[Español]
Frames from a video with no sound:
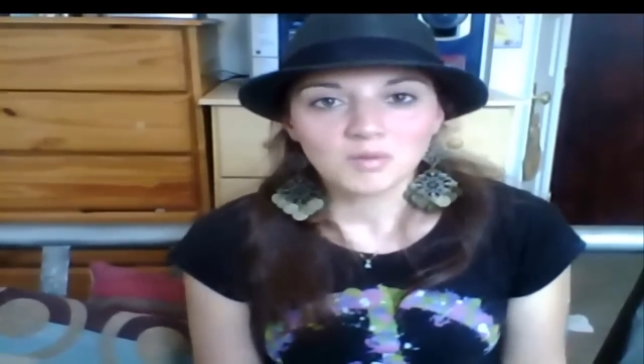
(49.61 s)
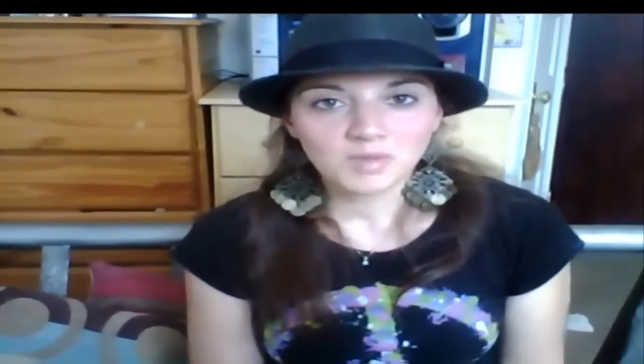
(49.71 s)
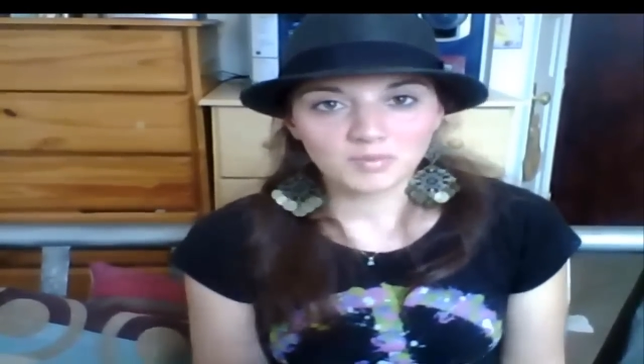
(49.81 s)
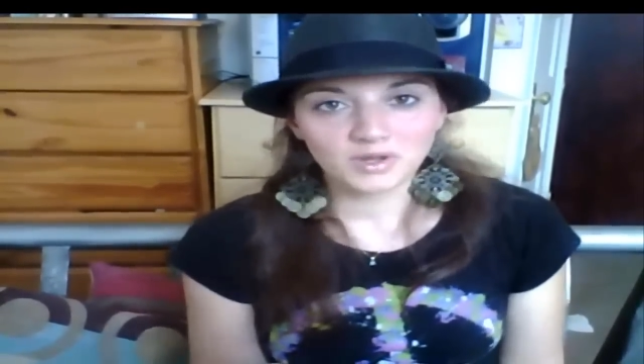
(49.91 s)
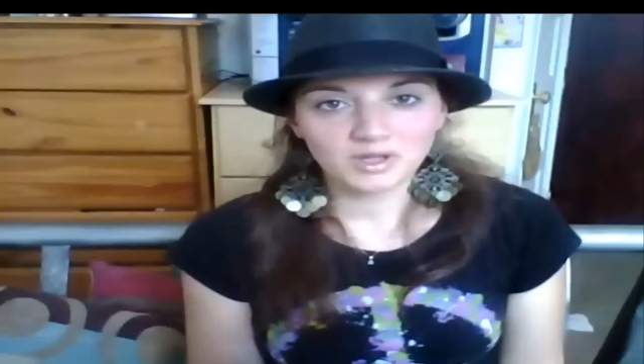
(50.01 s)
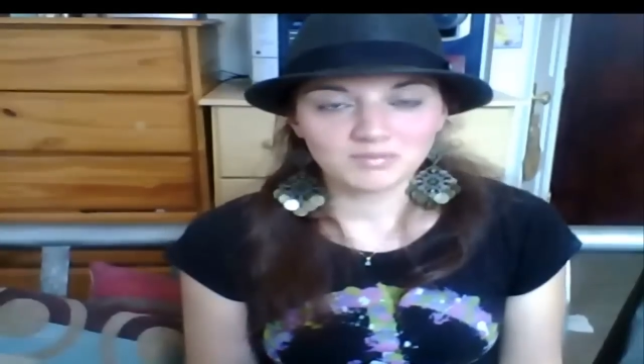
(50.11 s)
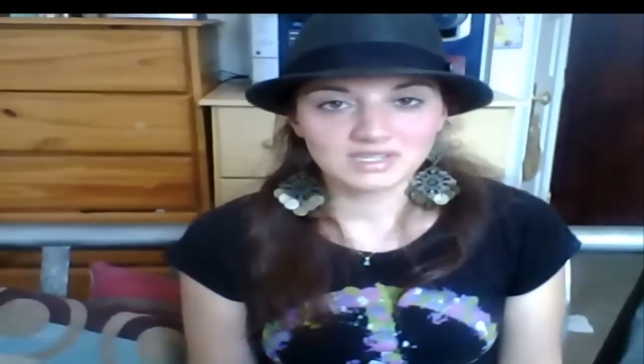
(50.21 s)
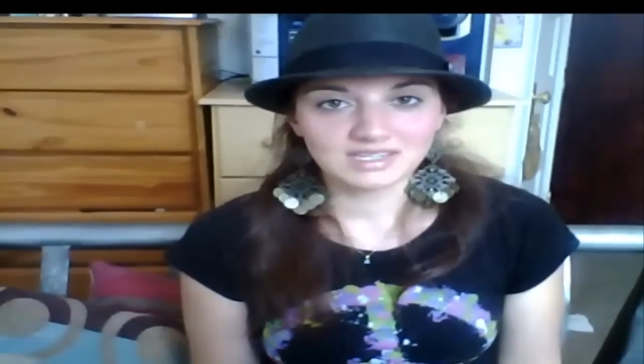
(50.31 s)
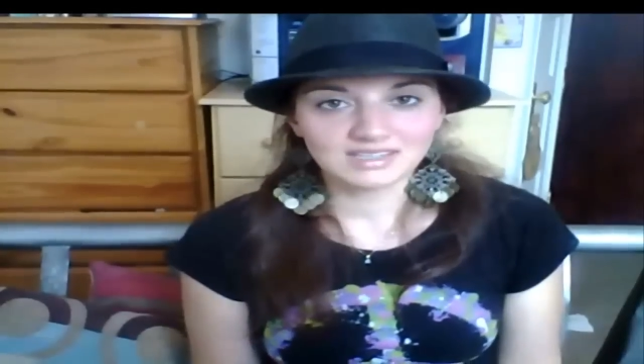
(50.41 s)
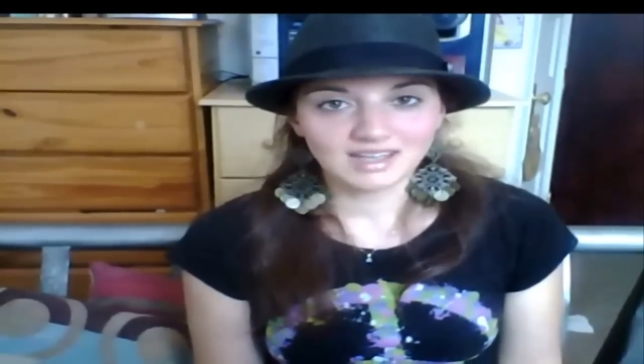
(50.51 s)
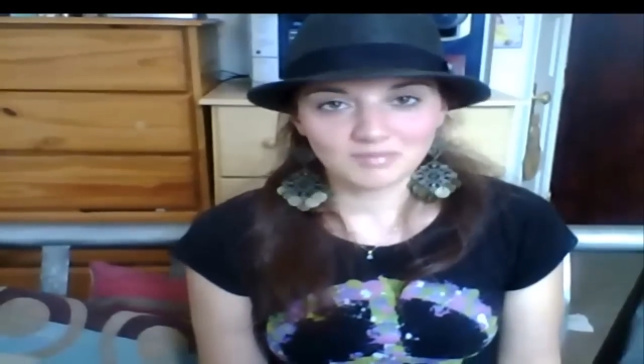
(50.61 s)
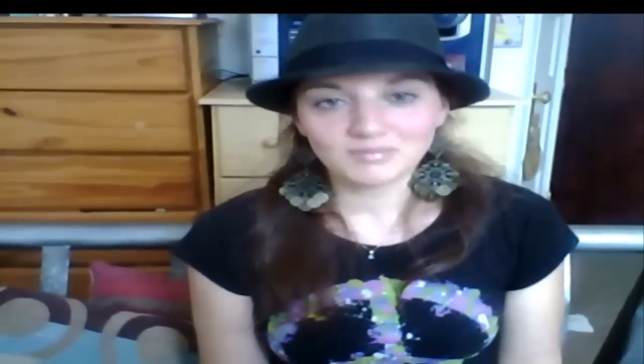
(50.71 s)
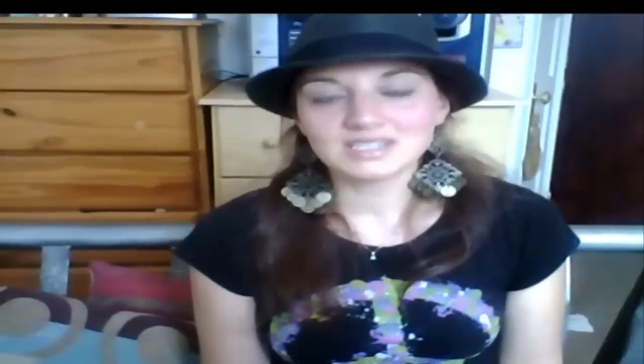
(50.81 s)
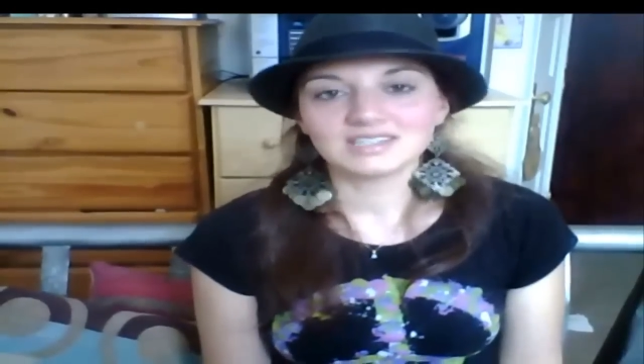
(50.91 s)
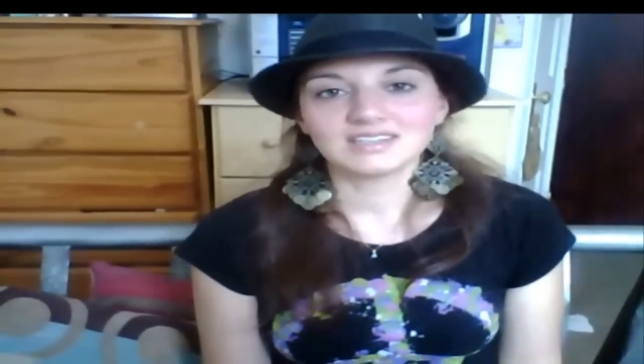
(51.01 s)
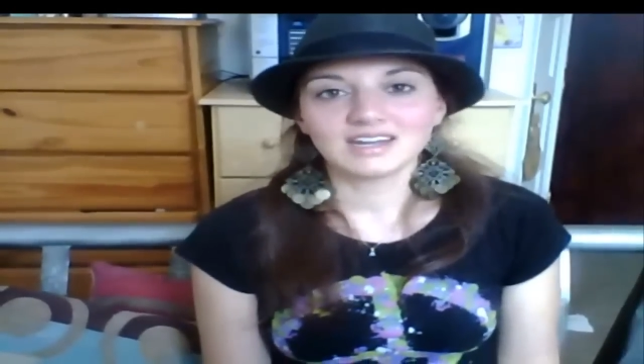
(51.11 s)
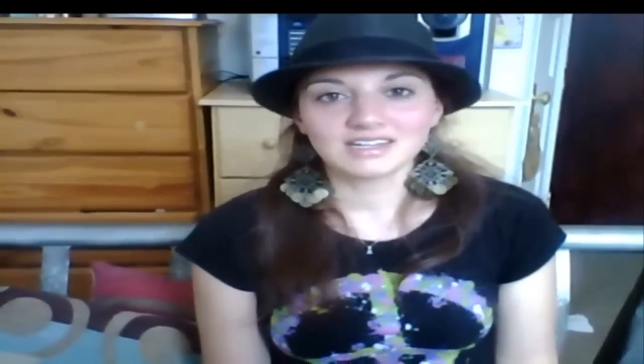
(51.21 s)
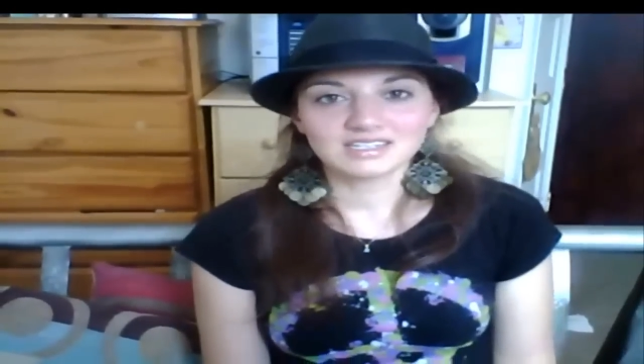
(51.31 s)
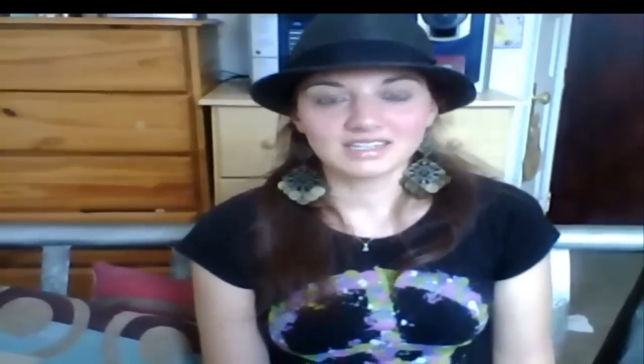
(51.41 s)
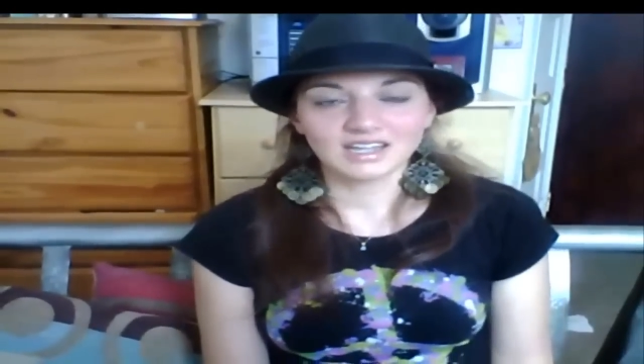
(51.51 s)
me pueden visitar, visitar
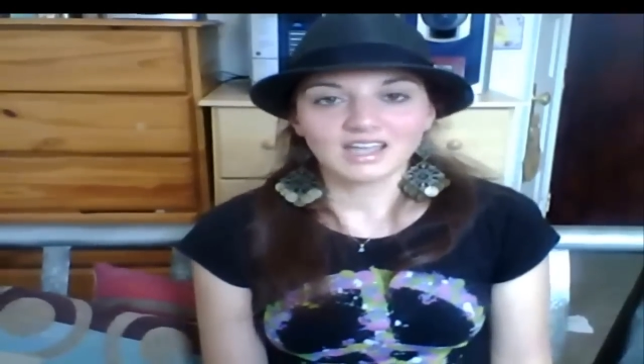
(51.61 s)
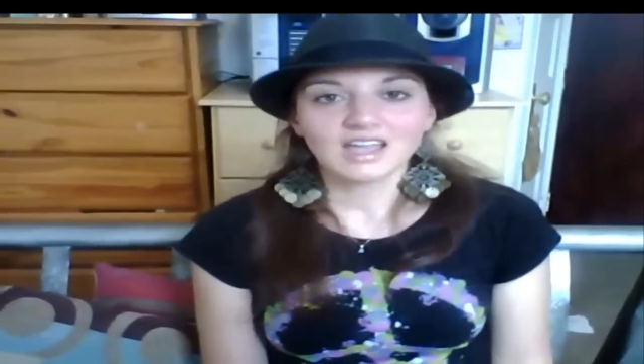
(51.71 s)
allí.